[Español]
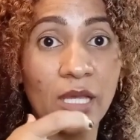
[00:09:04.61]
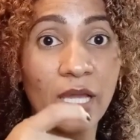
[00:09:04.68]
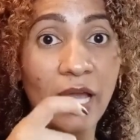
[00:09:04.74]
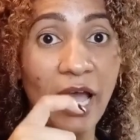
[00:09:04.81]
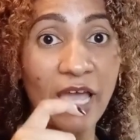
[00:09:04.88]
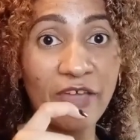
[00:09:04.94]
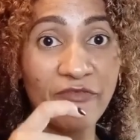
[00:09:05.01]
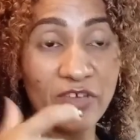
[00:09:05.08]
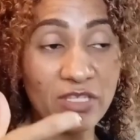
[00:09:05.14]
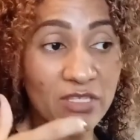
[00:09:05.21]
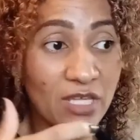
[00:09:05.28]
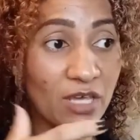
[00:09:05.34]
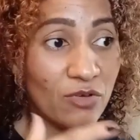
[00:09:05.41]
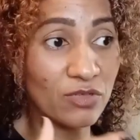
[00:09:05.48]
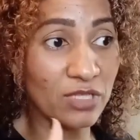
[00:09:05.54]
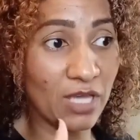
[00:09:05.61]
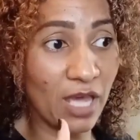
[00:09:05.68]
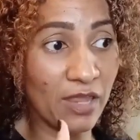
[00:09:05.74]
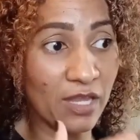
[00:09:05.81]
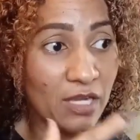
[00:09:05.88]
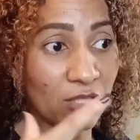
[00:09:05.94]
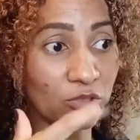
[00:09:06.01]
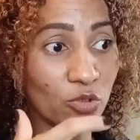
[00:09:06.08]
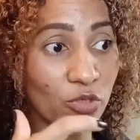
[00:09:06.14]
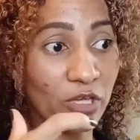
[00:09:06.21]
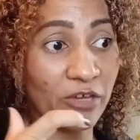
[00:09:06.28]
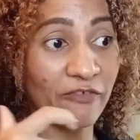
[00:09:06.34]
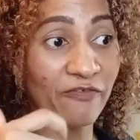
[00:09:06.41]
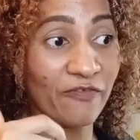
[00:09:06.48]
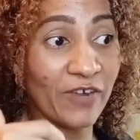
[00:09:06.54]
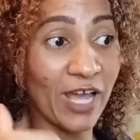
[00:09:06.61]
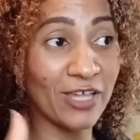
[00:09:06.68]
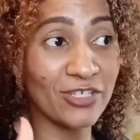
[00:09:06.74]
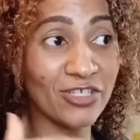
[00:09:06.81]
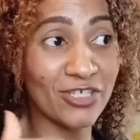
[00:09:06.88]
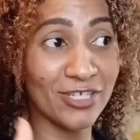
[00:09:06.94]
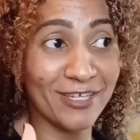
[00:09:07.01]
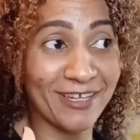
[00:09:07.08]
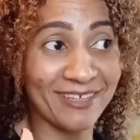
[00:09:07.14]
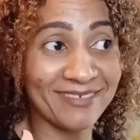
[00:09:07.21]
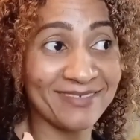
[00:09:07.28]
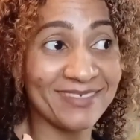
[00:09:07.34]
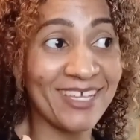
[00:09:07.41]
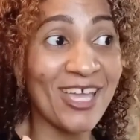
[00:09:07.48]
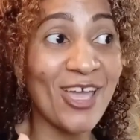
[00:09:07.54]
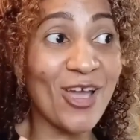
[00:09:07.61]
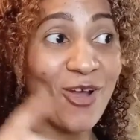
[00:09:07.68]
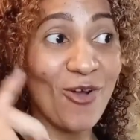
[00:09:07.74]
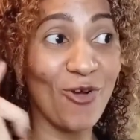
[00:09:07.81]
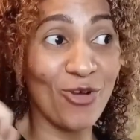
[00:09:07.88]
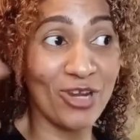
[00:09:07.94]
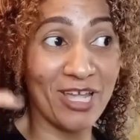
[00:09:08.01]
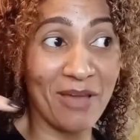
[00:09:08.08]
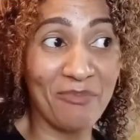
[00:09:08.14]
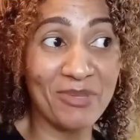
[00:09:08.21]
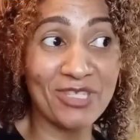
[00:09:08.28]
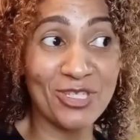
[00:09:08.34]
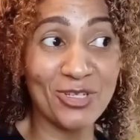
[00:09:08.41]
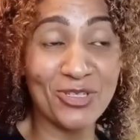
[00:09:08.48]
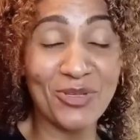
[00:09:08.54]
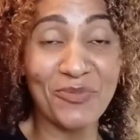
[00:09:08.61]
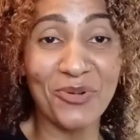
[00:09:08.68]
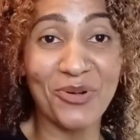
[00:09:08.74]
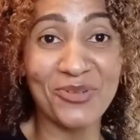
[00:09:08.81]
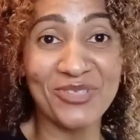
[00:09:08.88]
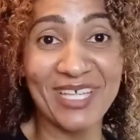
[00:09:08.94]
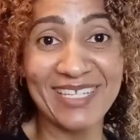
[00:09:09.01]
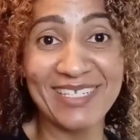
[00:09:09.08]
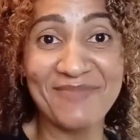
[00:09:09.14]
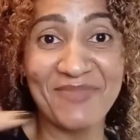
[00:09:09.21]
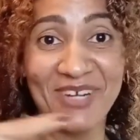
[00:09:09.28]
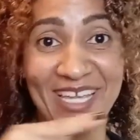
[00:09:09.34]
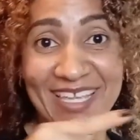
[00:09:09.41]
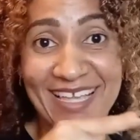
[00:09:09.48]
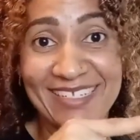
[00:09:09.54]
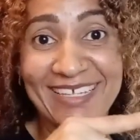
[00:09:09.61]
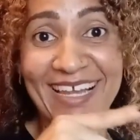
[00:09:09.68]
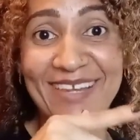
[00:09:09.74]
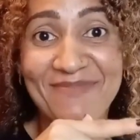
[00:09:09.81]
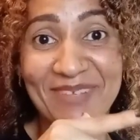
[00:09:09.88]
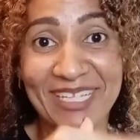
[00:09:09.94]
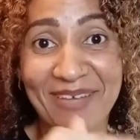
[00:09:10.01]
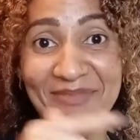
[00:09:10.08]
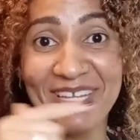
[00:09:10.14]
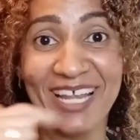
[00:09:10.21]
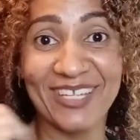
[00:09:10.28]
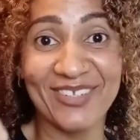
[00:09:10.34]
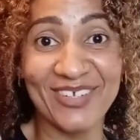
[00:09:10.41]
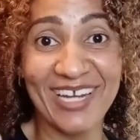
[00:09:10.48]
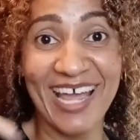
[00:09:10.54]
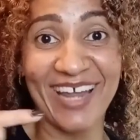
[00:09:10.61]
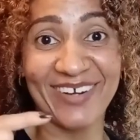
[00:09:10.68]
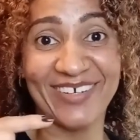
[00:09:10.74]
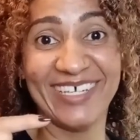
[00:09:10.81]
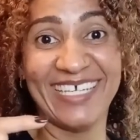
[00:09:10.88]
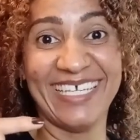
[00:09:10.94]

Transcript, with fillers: KFC, o sea, del Kentucky Fried Chicken. Corríjanme si no se pronuncia así, porque ya Charlie me está mirando raro.